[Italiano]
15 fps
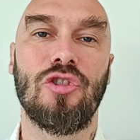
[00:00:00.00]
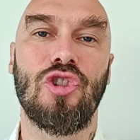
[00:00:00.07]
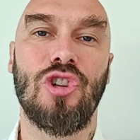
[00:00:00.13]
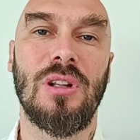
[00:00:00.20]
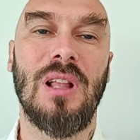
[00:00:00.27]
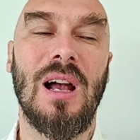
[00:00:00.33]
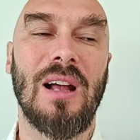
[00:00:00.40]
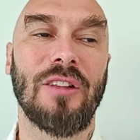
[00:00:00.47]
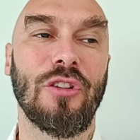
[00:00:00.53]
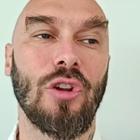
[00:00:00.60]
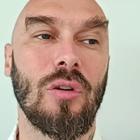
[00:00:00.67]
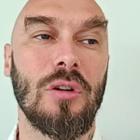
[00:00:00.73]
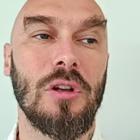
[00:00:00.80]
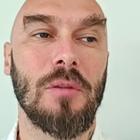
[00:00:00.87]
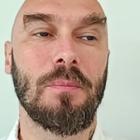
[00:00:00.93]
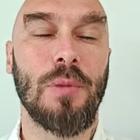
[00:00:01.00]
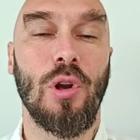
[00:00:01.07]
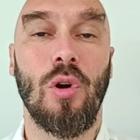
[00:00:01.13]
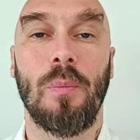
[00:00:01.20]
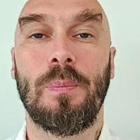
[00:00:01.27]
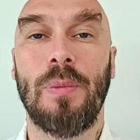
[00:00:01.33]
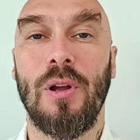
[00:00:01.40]
ce l'hanno
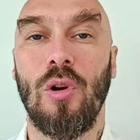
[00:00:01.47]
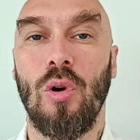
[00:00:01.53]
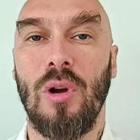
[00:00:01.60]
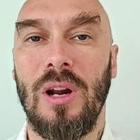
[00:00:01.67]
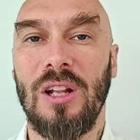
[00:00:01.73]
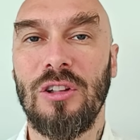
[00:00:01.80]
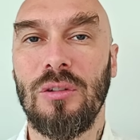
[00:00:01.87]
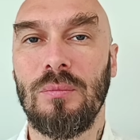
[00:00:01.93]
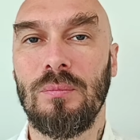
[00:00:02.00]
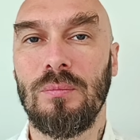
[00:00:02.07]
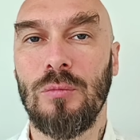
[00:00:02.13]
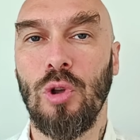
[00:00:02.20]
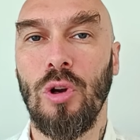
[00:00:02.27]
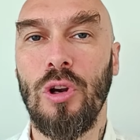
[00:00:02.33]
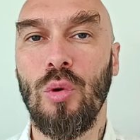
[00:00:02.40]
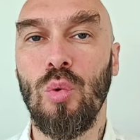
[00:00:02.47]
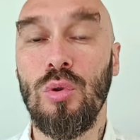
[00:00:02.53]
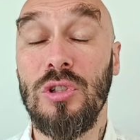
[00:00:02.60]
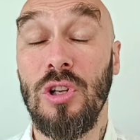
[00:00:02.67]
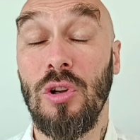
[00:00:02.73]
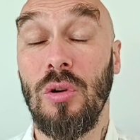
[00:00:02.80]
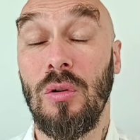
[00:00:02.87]
però per ora non le
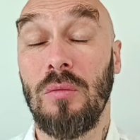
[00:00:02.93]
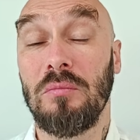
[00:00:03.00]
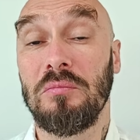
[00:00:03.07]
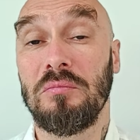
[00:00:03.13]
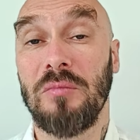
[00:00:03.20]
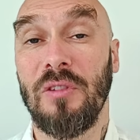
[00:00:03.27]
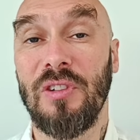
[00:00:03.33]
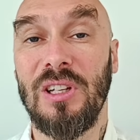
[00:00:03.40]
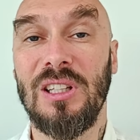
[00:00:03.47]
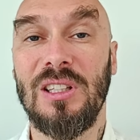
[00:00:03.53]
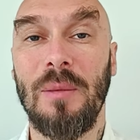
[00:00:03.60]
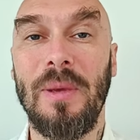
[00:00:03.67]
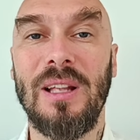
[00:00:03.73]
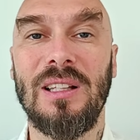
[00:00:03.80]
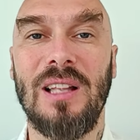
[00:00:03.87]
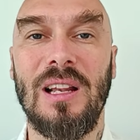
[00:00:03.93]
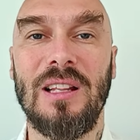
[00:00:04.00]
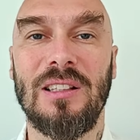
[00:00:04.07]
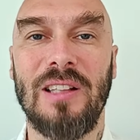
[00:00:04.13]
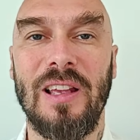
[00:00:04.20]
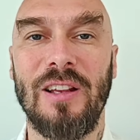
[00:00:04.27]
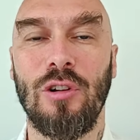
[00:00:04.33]
usano, evidentemente
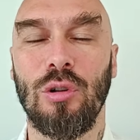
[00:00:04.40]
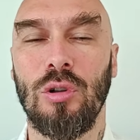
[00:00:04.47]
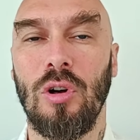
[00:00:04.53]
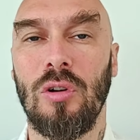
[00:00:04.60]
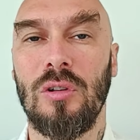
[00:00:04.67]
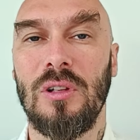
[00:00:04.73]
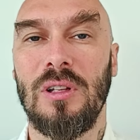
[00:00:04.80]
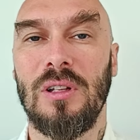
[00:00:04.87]
le tengono